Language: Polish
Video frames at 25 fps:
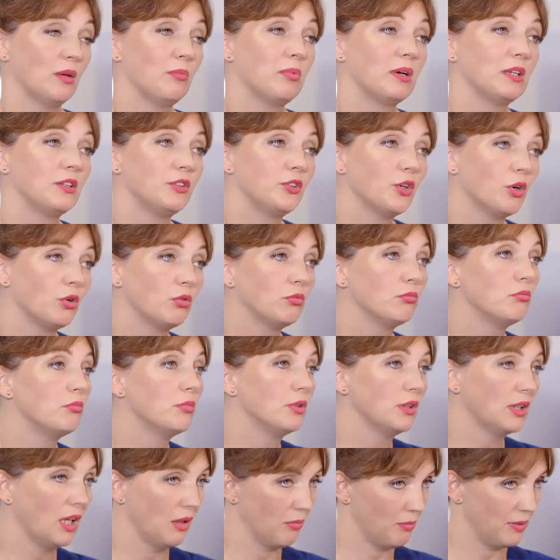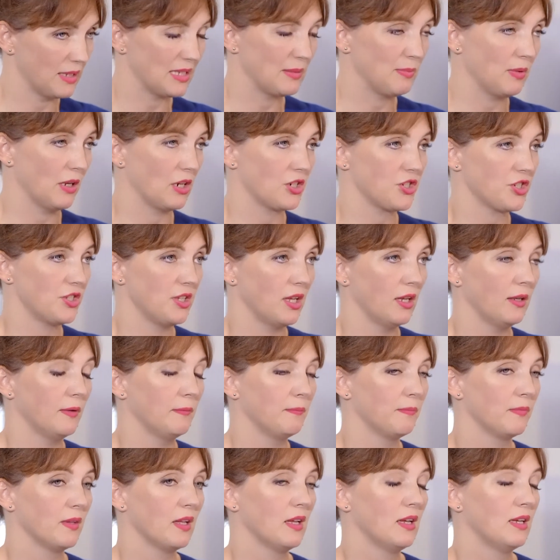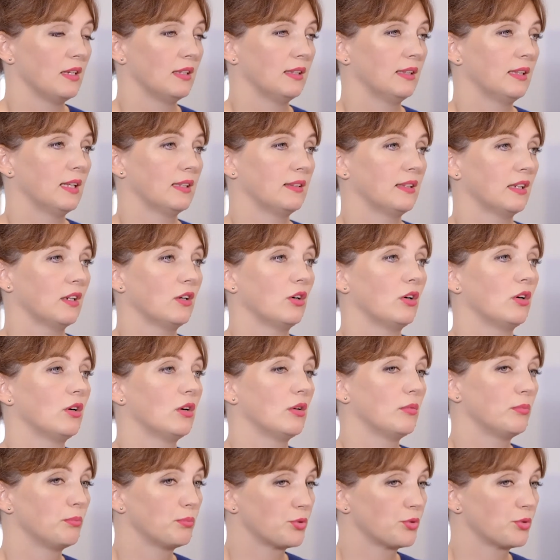będą mniej bezpieczne. Dlatego